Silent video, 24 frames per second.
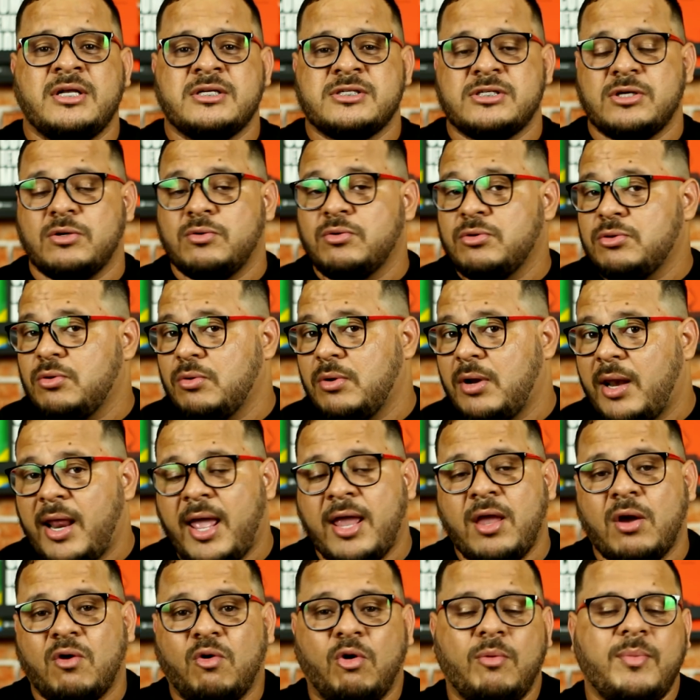segundo
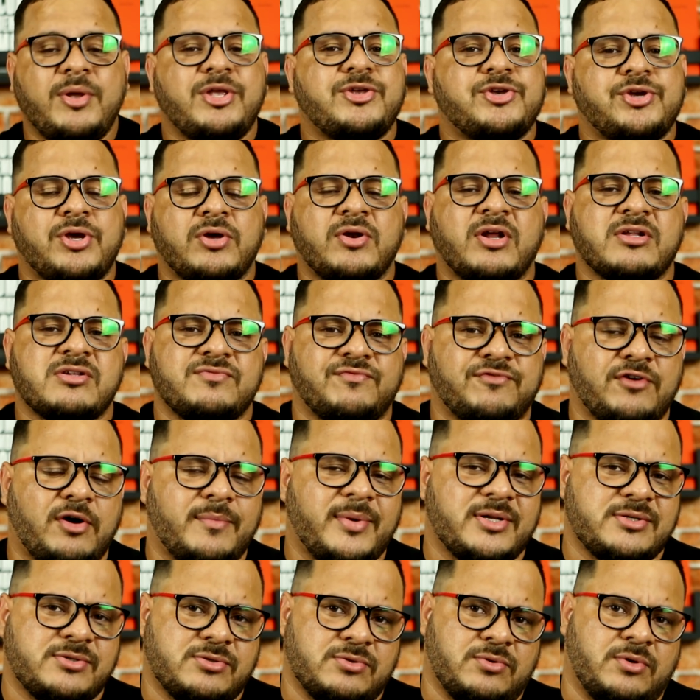Glenn, omitiram as
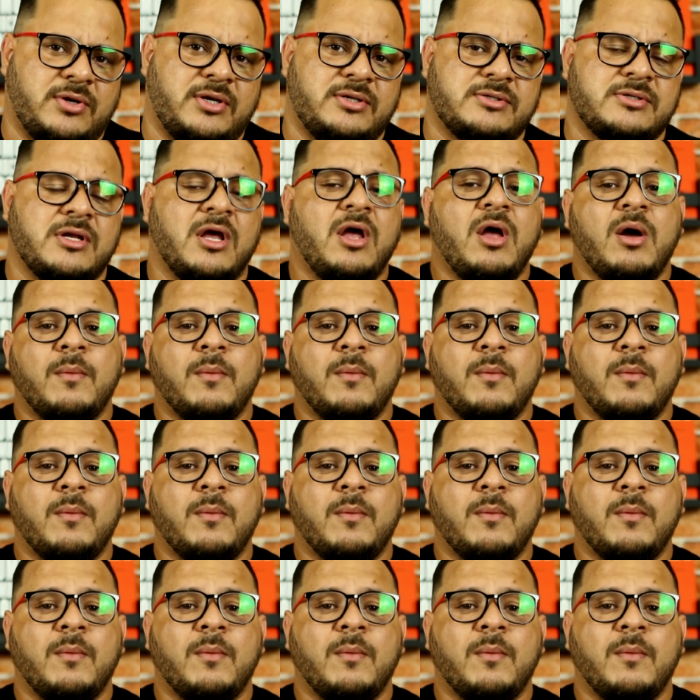informações,